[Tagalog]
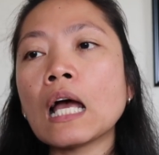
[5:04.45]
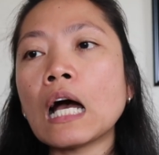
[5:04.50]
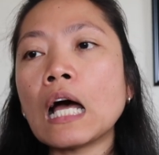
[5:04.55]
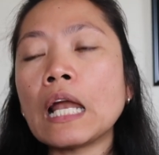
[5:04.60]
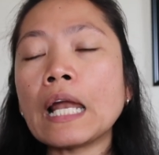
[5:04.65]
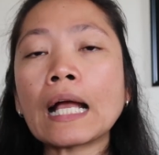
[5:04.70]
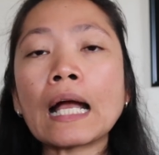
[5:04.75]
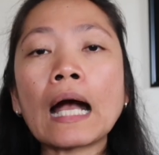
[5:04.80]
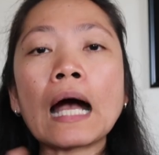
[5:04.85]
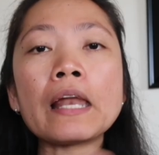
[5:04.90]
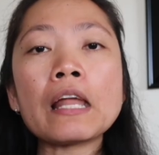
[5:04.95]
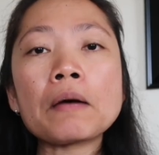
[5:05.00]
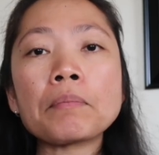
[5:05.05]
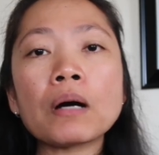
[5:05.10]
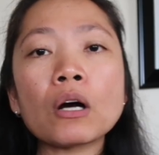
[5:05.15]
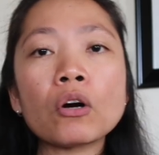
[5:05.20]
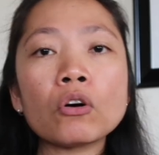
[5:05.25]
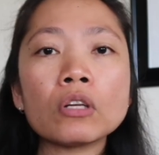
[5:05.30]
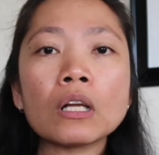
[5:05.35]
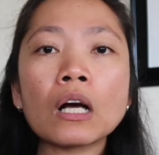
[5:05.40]
Uh, naghahanap
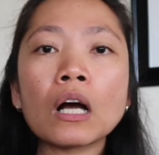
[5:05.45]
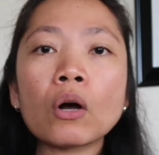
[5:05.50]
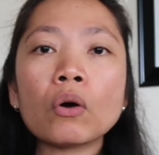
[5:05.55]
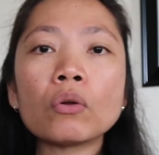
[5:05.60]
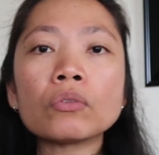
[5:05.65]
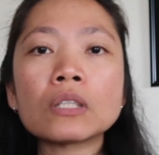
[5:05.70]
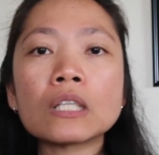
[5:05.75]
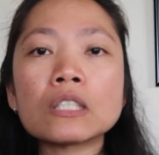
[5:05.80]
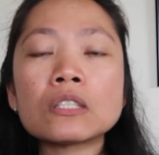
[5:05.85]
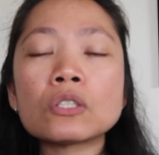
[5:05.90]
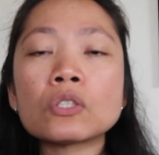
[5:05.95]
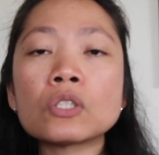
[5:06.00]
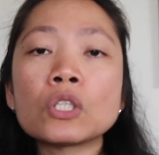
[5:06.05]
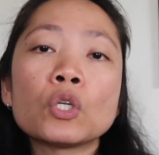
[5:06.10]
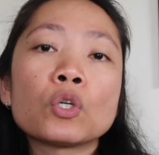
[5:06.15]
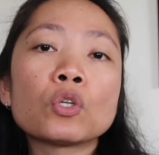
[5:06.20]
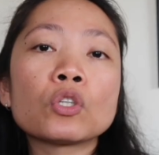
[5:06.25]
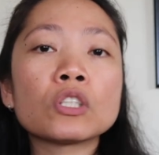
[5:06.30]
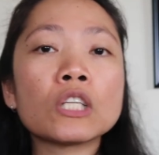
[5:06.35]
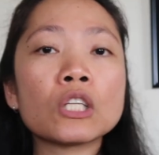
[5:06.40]
ako ng content so,
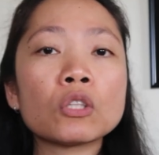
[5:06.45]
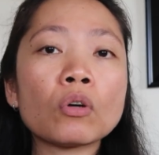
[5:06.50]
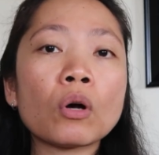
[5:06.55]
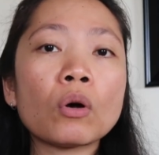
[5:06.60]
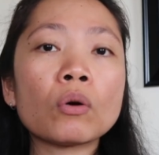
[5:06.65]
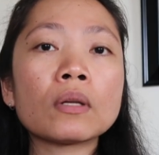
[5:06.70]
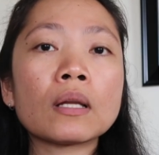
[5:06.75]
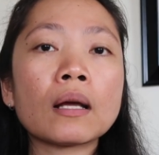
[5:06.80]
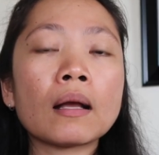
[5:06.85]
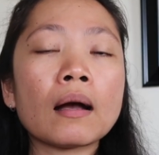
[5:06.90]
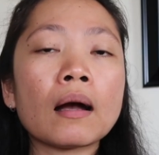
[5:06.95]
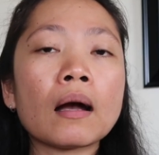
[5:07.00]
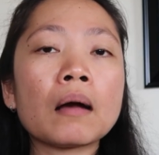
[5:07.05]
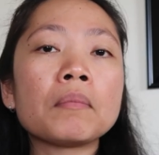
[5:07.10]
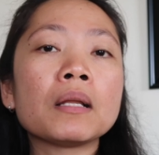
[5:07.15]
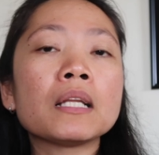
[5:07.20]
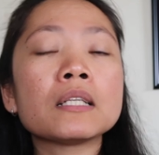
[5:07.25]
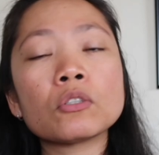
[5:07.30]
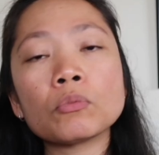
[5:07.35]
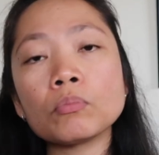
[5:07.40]
siguro dito ako
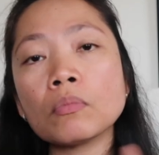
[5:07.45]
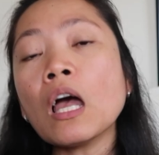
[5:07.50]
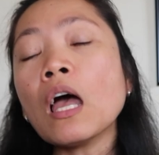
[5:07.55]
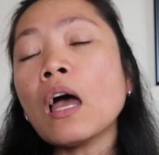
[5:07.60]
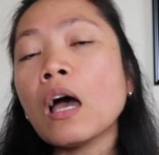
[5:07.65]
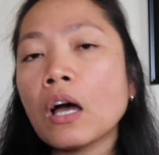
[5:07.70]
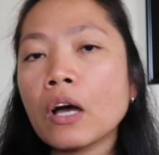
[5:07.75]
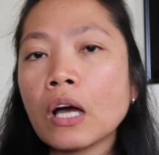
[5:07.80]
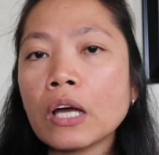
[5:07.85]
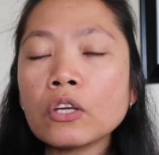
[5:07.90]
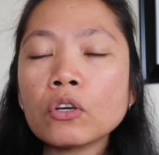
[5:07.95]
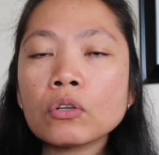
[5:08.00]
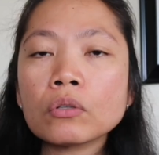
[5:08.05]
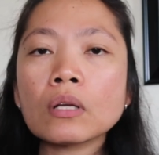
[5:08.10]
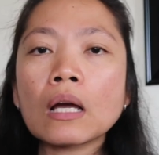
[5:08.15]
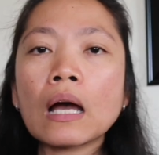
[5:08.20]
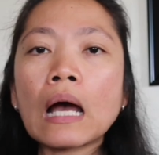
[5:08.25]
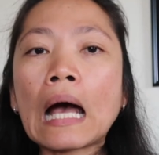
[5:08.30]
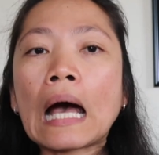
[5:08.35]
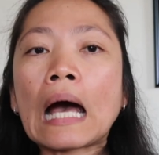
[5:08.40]
nagkakamali. So, uh,
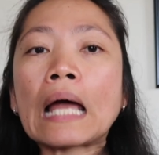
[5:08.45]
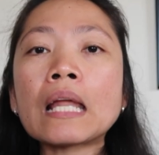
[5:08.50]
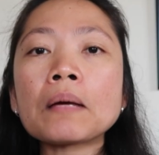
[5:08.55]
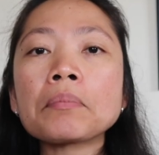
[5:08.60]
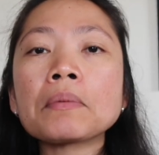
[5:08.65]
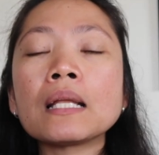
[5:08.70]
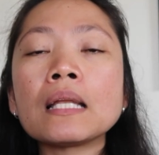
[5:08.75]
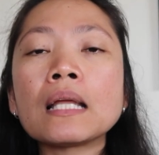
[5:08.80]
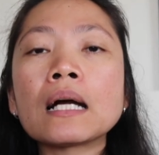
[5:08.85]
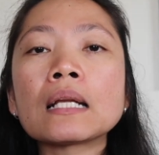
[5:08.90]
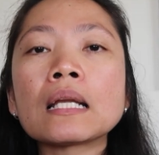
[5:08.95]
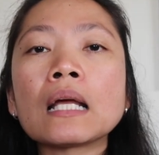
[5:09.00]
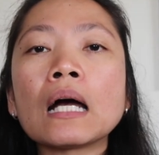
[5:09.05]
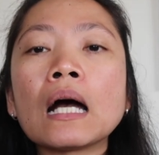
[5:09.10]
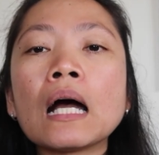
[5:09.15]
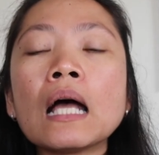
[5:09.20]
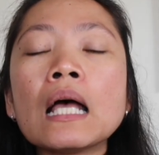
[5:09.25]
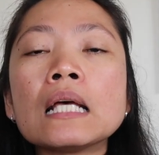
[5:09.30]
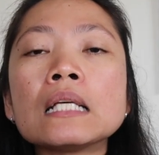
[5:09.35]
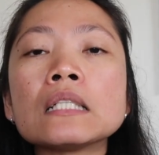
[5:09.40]
ayun, uh, hanap ka lang
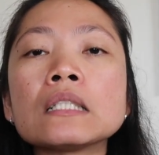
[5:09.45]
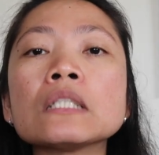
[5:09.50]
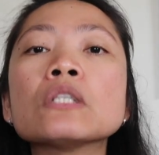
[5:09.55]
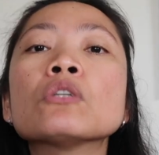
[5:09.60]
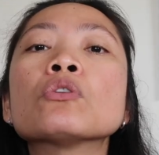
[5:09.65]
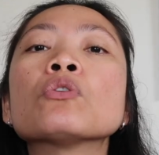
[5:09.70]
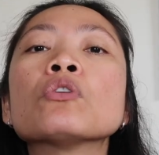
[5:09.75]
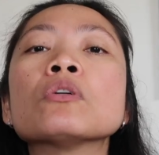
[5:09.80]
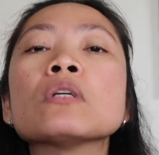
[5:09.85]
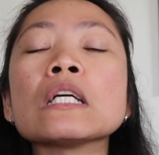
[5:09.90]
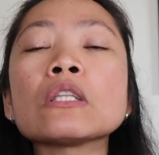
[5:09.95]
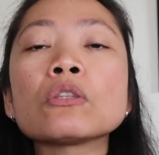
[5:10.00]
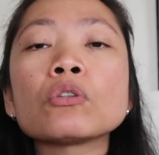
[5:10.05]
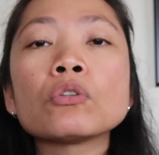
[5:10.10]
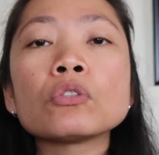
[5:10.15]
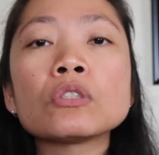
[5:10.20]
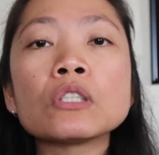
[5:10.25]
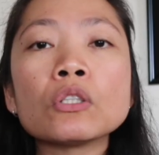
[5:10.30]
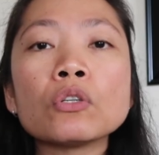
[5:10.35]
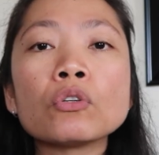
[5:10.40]
na siguro
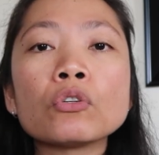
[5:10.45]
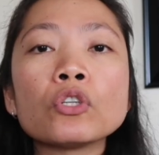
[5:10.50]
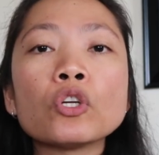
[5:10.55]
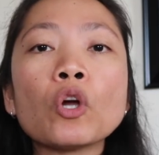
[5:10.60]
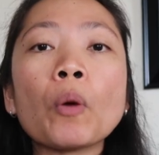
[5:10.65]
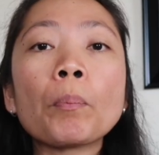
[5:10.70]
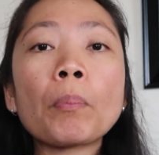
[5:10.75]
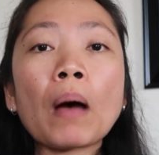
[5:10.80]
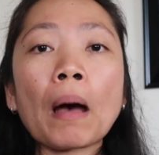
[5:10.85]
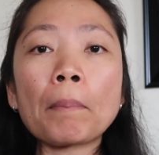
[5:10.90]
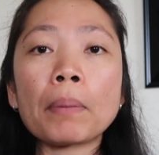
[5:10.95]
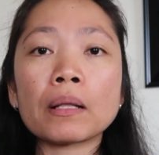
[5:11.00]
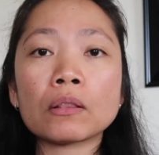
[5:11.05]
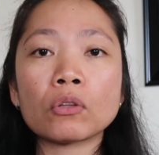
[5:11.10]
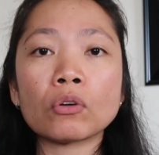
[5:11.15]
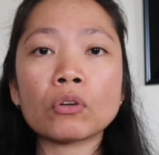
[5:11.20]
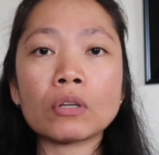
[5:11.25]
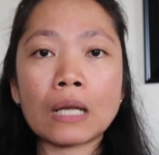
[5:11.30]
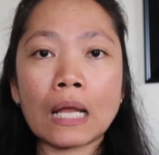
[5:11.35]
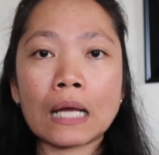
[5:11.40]
ito siguro yung
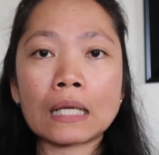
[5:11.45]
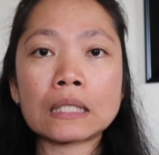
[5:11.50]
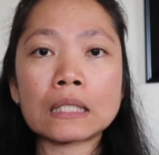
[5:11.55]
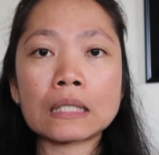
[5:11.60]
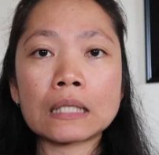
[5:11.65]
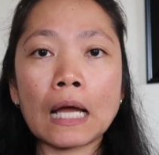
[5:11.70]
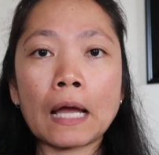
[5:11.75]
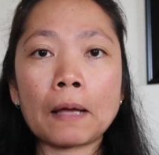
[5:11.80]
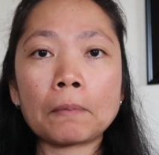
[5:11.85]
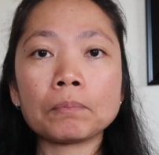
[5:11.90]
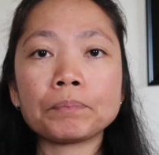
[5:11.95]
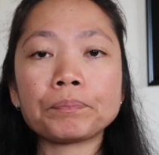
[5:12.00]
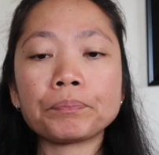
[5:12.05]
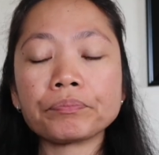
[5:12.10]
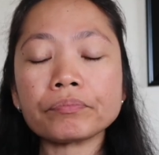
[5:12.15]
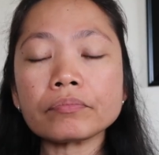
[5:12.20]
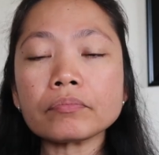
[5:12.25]
papatok next time.